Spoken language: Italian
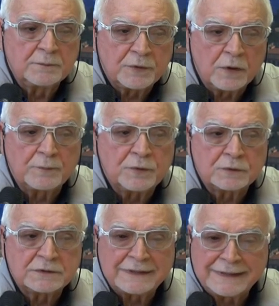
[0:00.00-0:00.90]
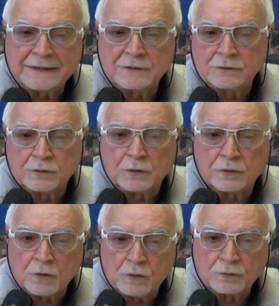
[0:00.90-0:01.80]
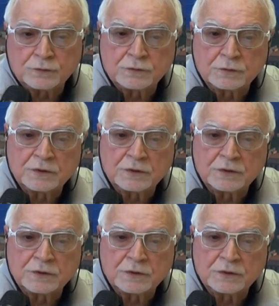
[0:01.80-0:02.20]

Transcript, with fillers: proprio tenendo conto